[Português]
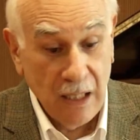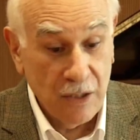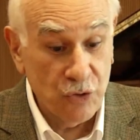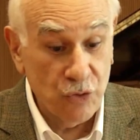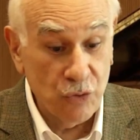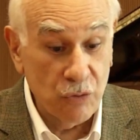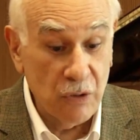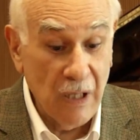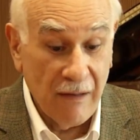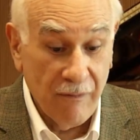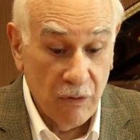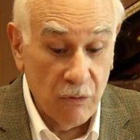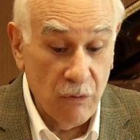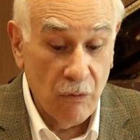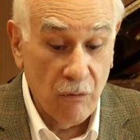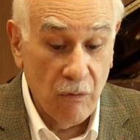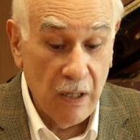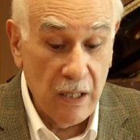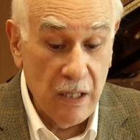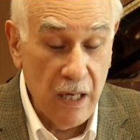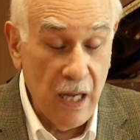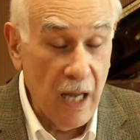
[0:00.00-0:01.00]
ela estudava com o
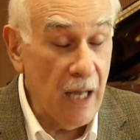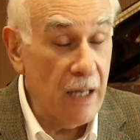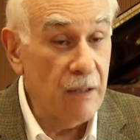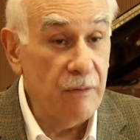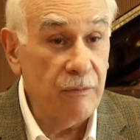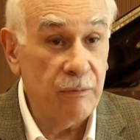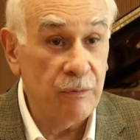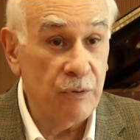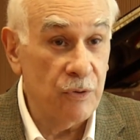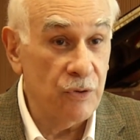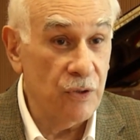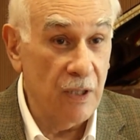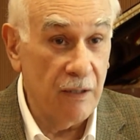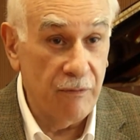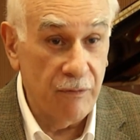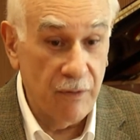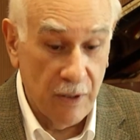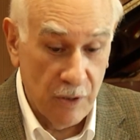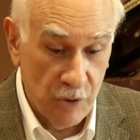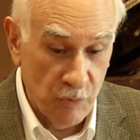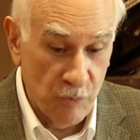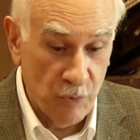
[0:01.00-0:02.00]
Guarnieri,
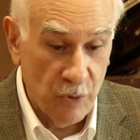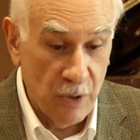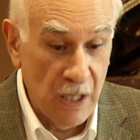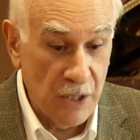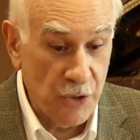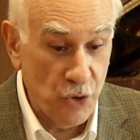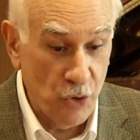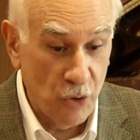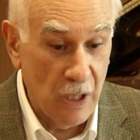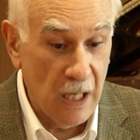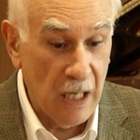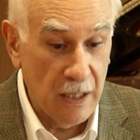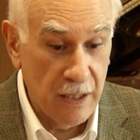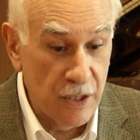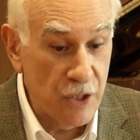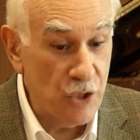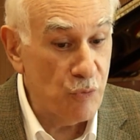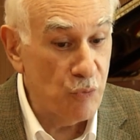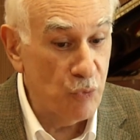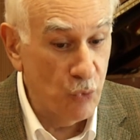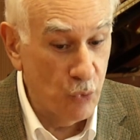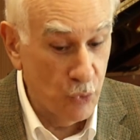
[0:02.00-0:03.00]
escrevia
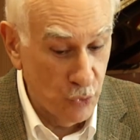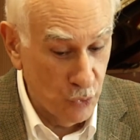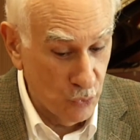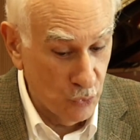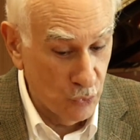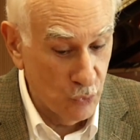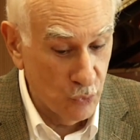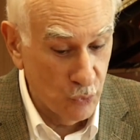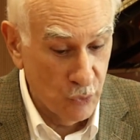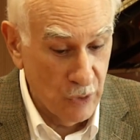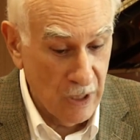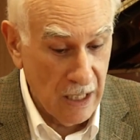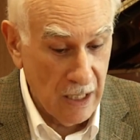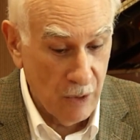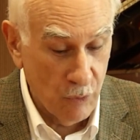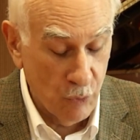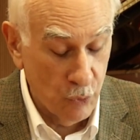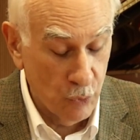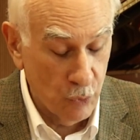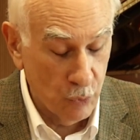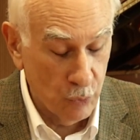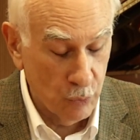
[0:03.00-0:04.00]
nacionalismo, o estudo de
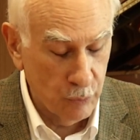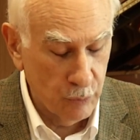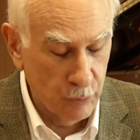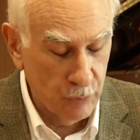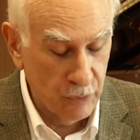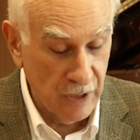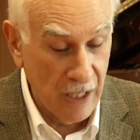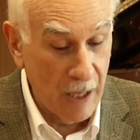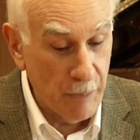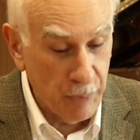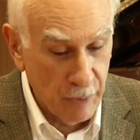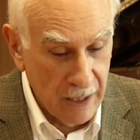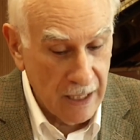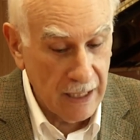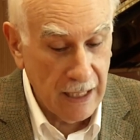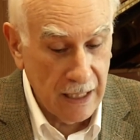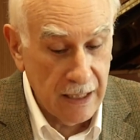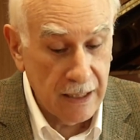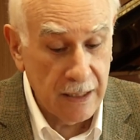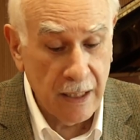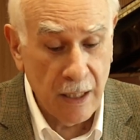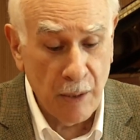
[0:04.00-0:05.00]
o tempo
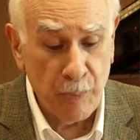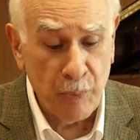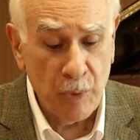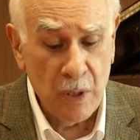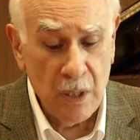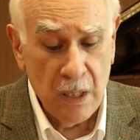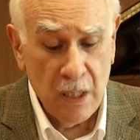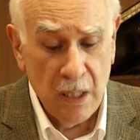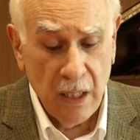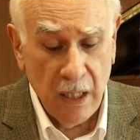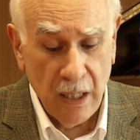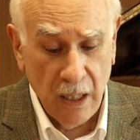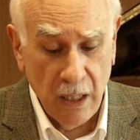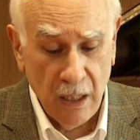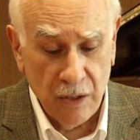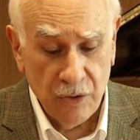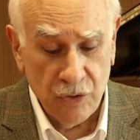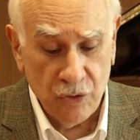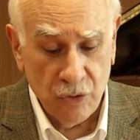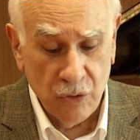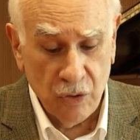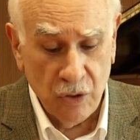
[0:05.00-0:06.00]
naquele tempo, ele
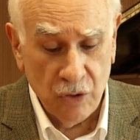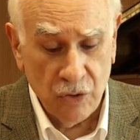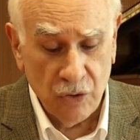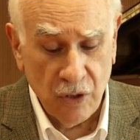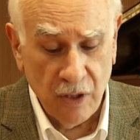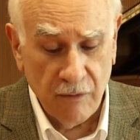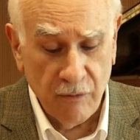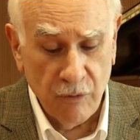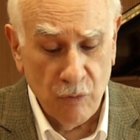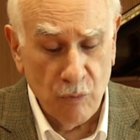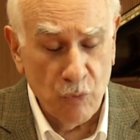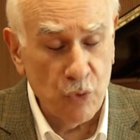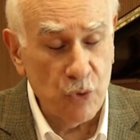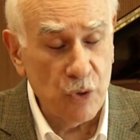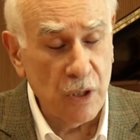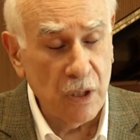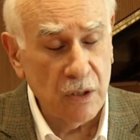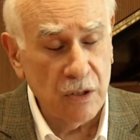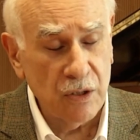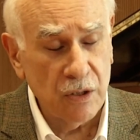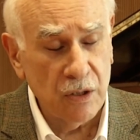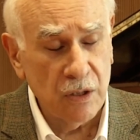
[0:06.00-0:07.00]
escreveu
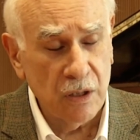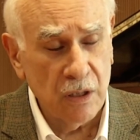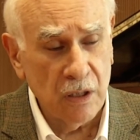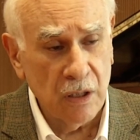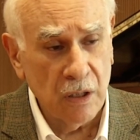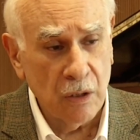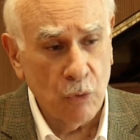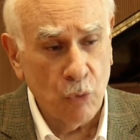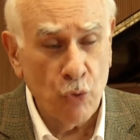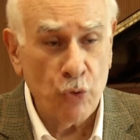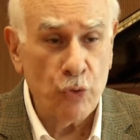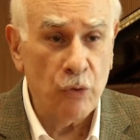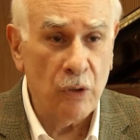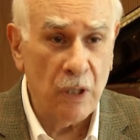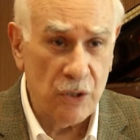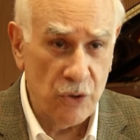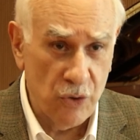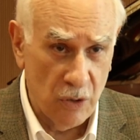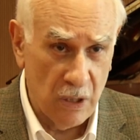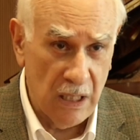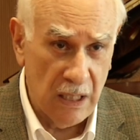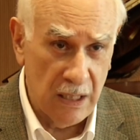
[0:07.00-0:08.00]
música de cunho
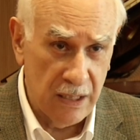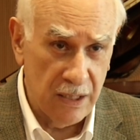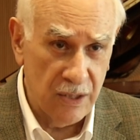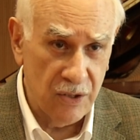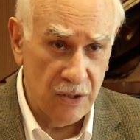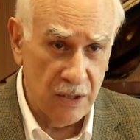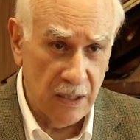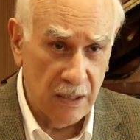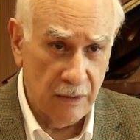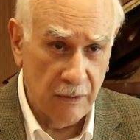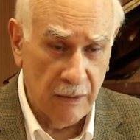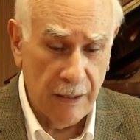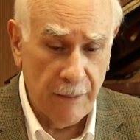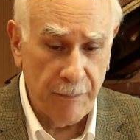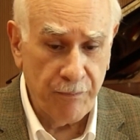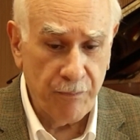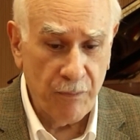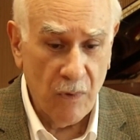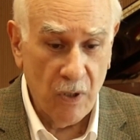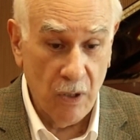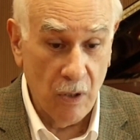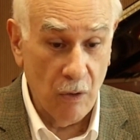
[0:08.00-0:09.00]
nacionalista, né?
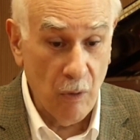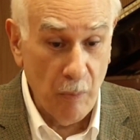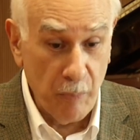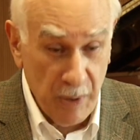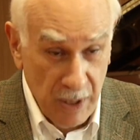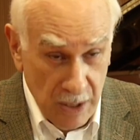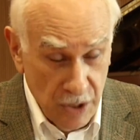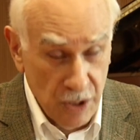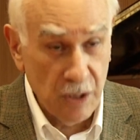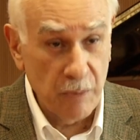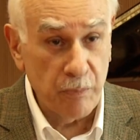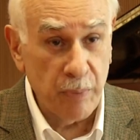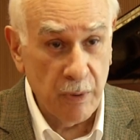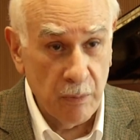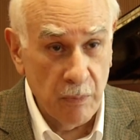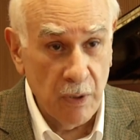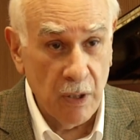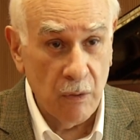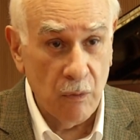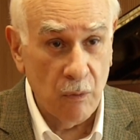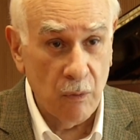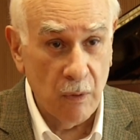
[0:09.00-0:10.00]
E eu aprendi
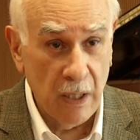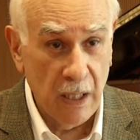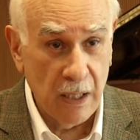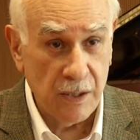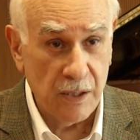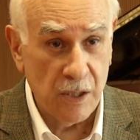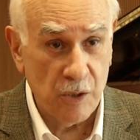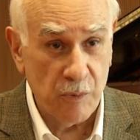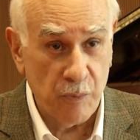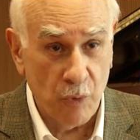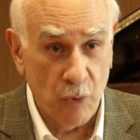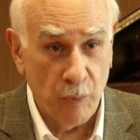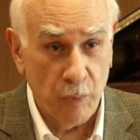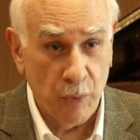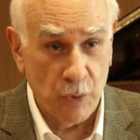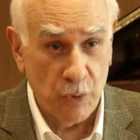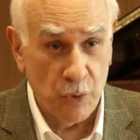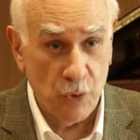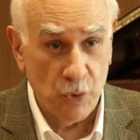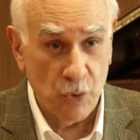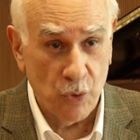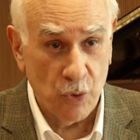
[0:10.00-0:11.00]
primeiro essas
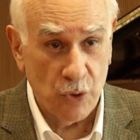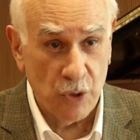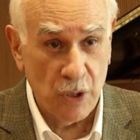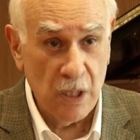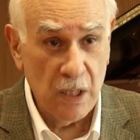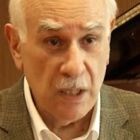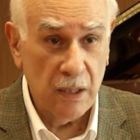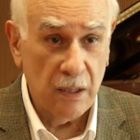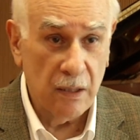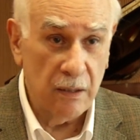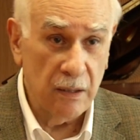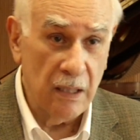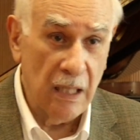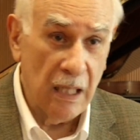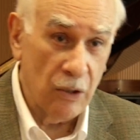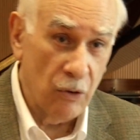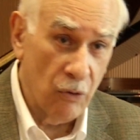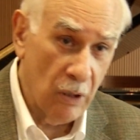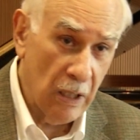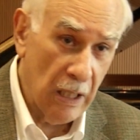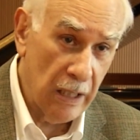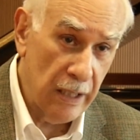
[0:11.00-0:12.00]
composições da
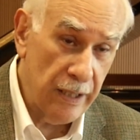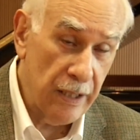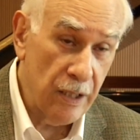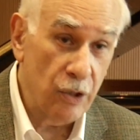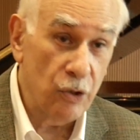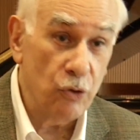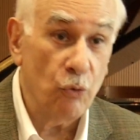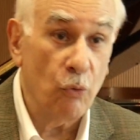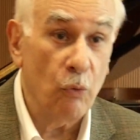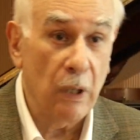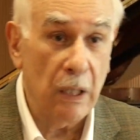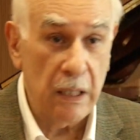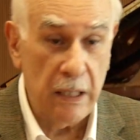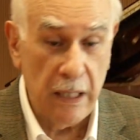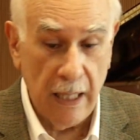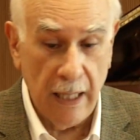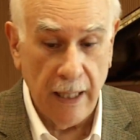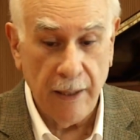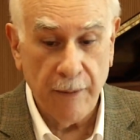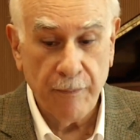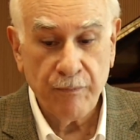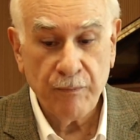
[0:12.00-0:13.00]
Dona Lina e do
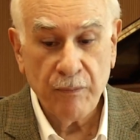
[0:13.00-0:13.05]
Guarnieri.